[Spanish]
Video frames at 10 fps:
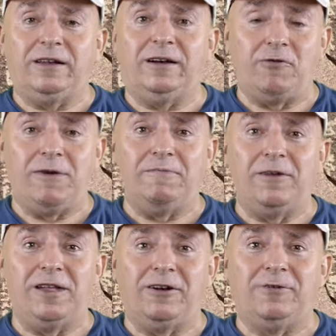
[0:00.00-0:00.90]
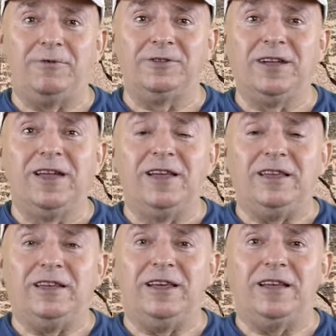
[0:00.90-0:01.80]
que él, Rubén Villalobos,
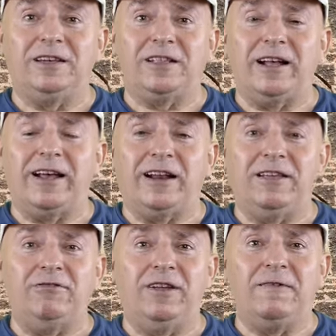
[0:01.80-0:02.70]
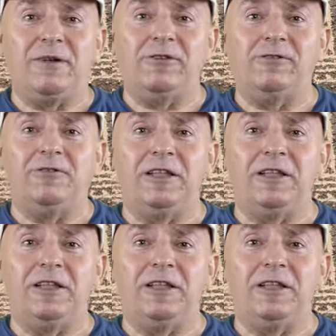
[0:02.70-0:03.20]
y que está cargado del mejor